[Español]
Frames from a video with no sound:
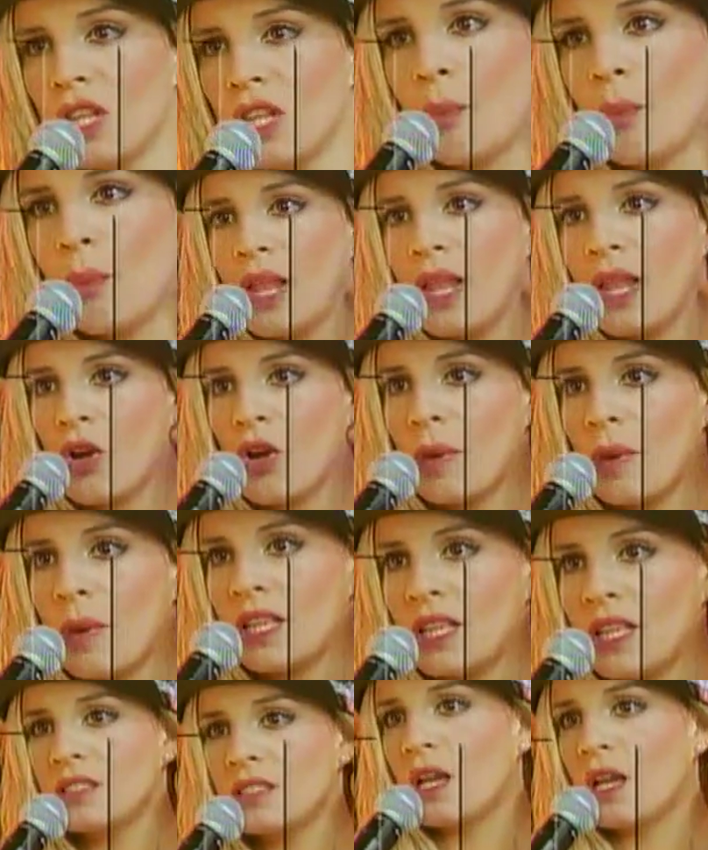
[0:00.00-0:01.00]
cómoda, no me
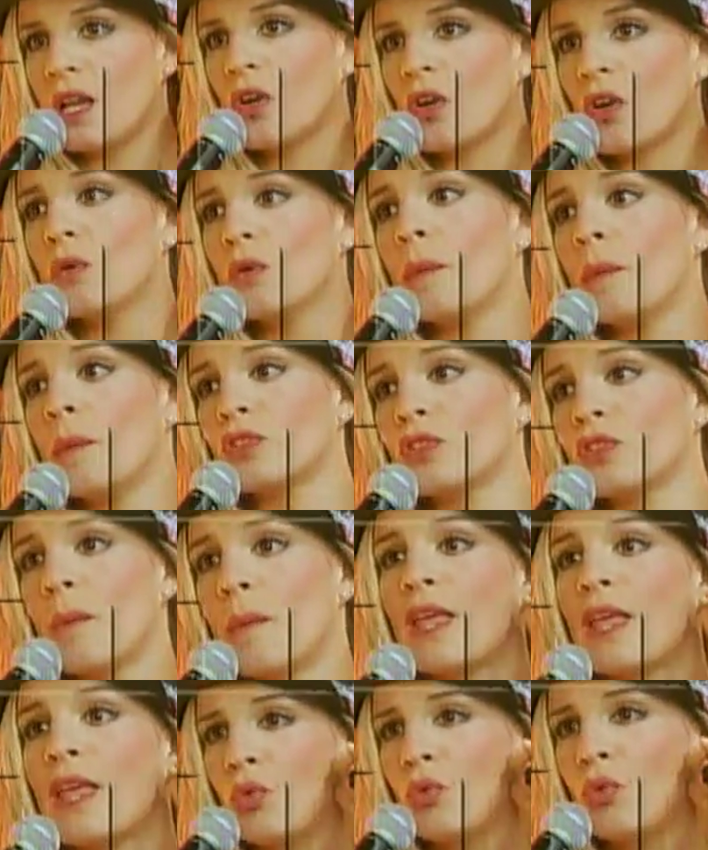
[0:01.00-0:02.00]
siento motivada, no me
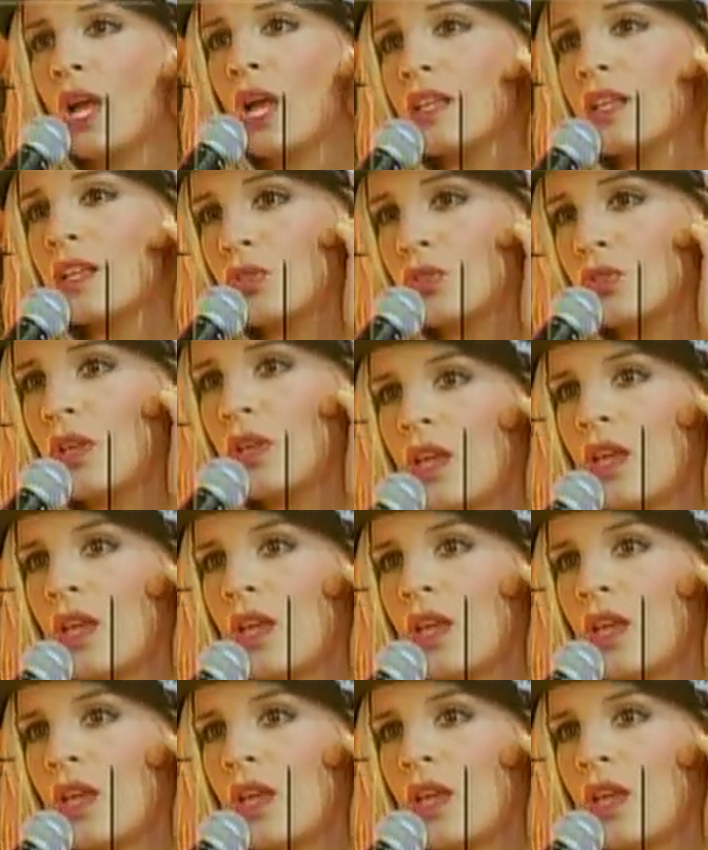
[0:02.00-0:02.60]
siento